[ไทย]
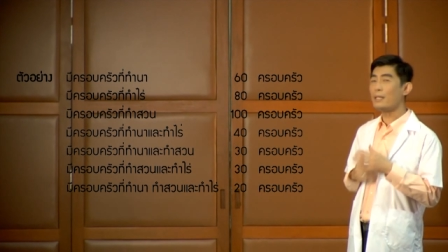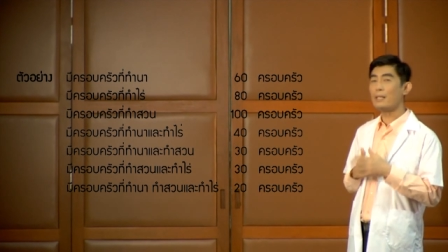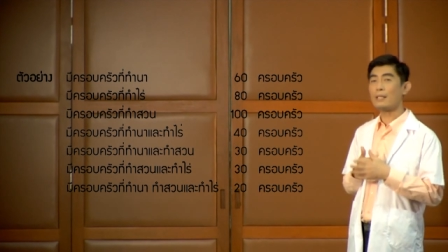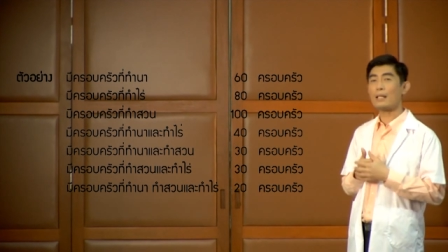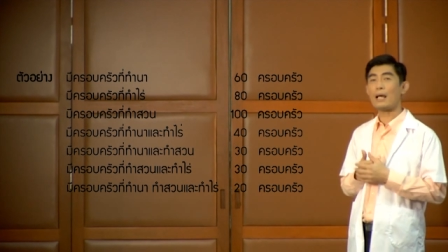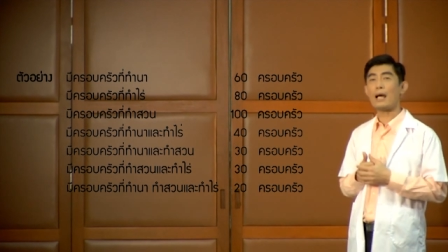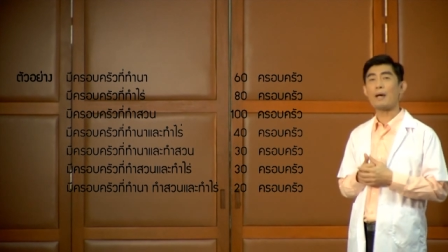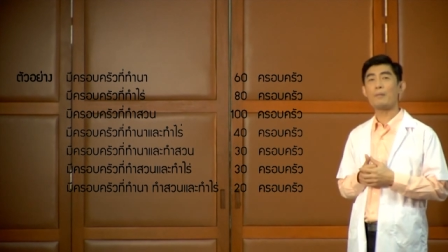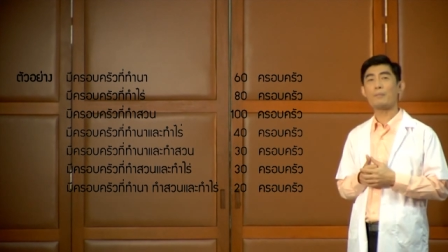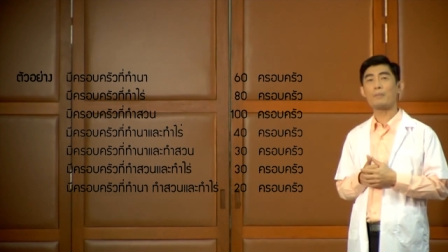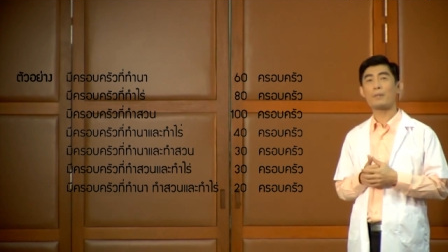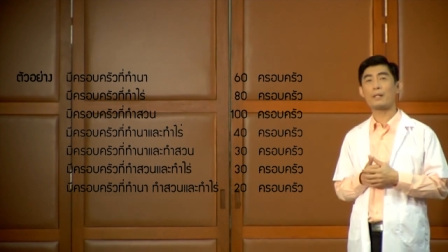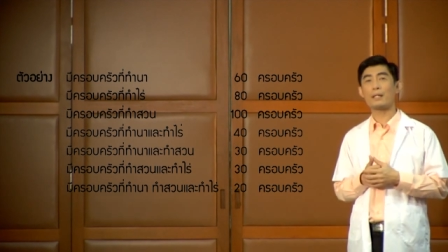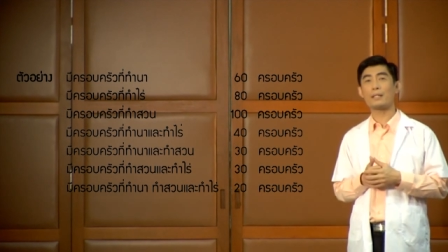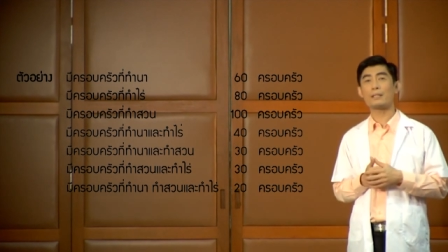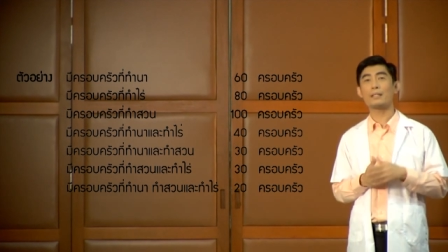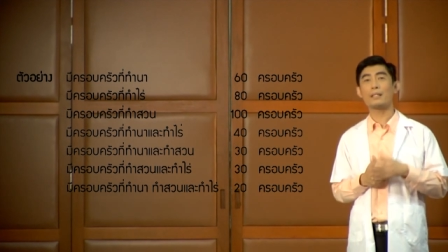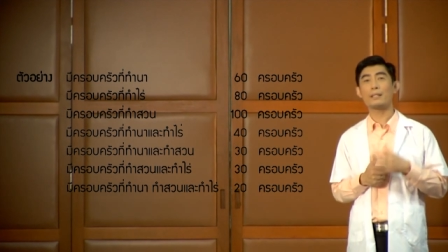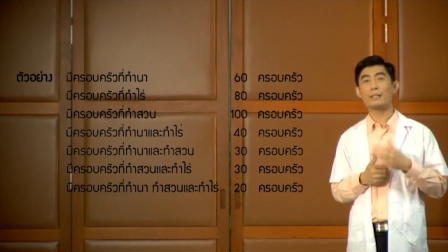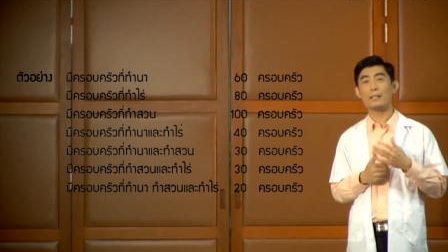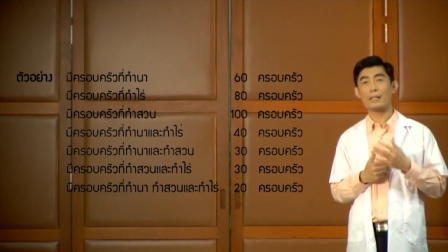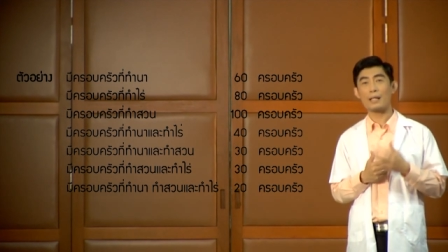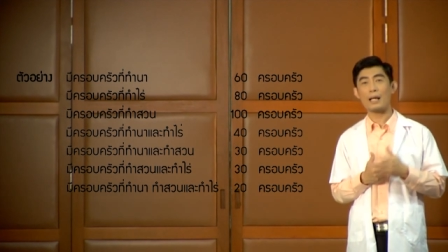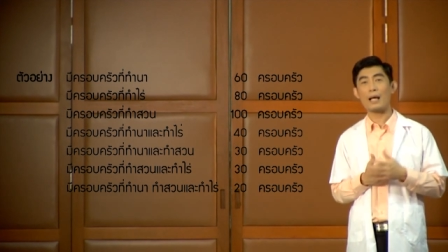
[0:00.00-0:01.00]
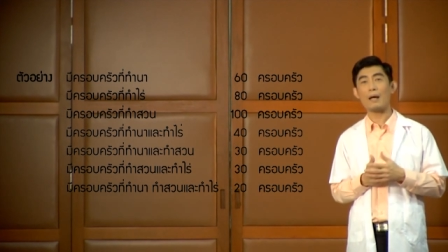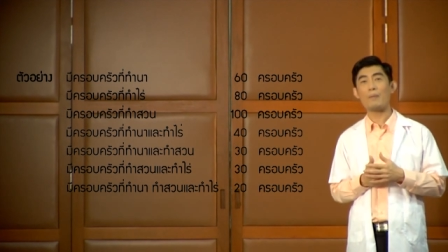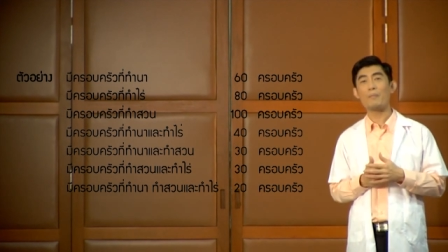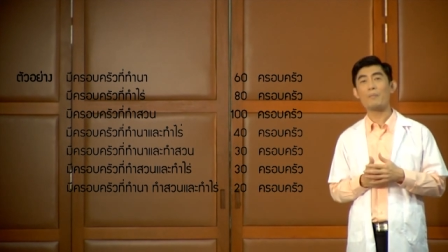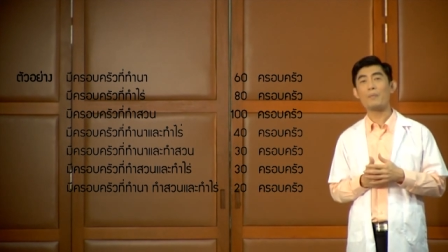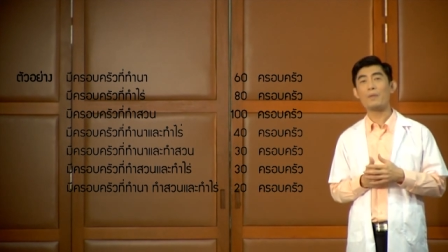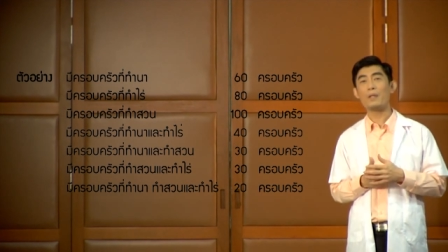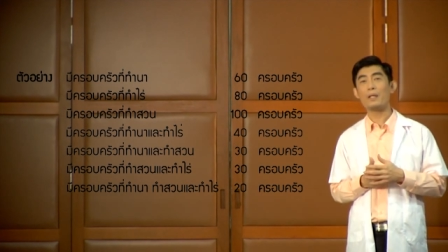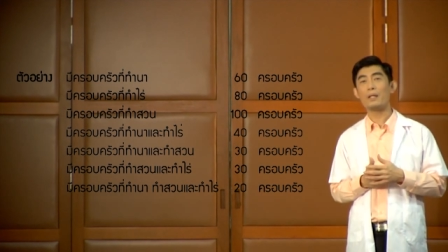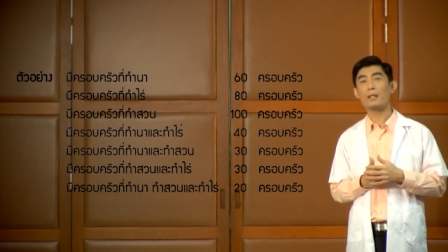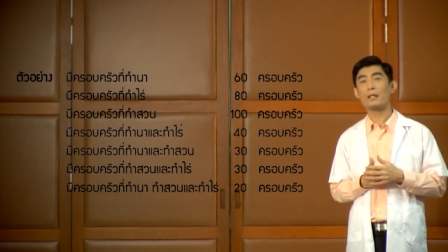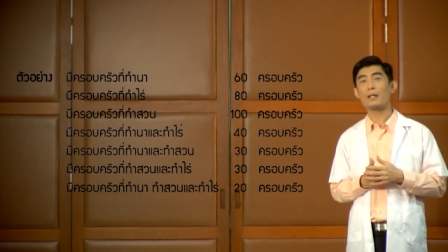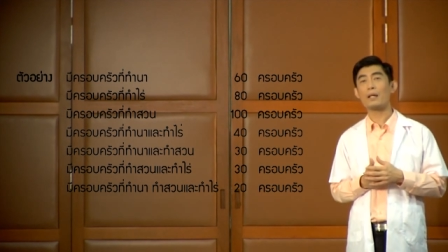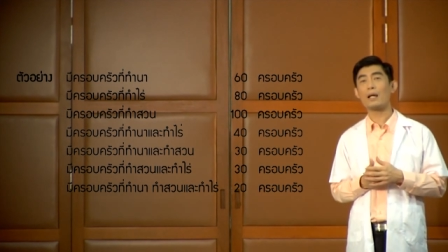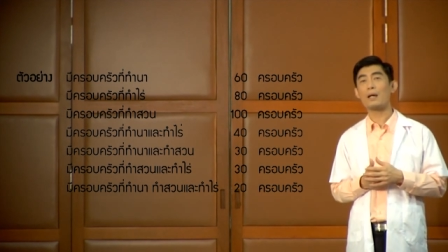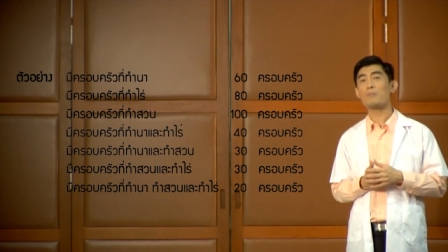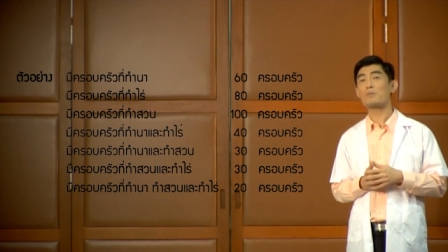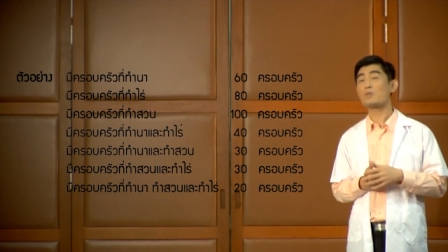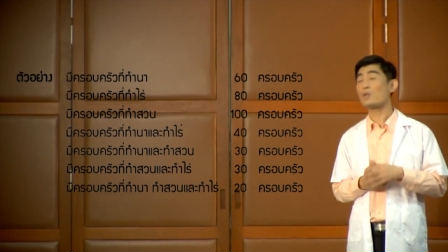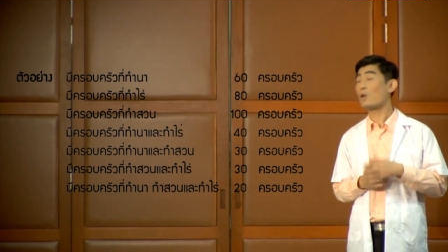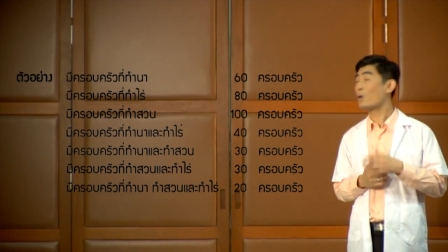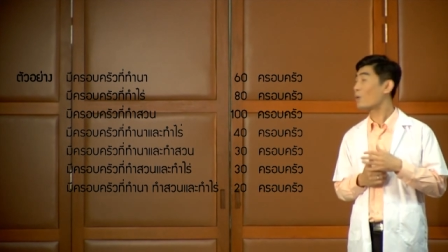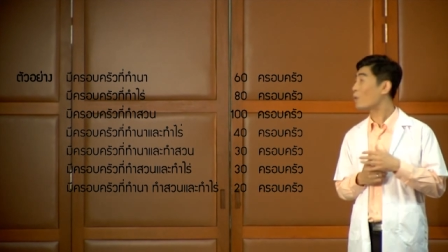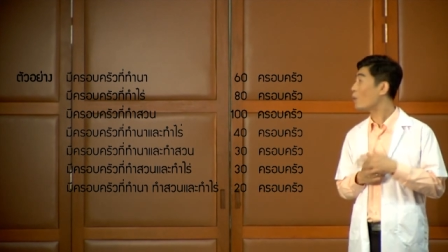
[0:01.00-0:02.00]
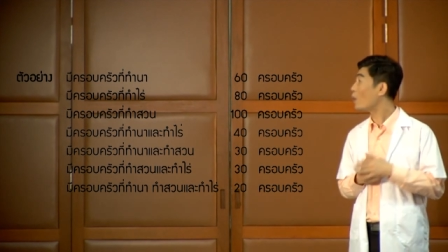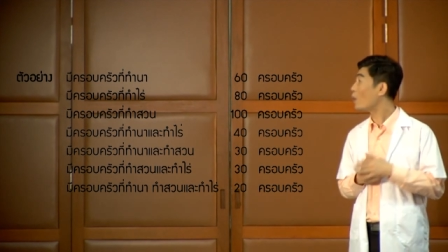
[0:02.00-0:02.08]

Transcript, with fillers: ที่ทำเกษตรกรรมเนี่ยนะครับ